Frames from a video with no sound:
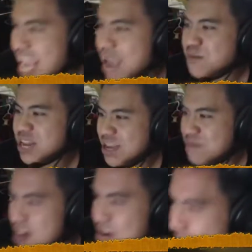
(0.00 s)
em thì
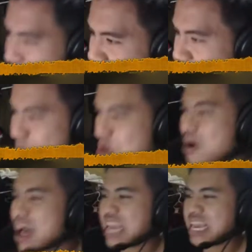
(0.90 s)
mới về làm
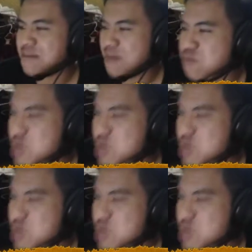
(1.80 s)
nó hay inbox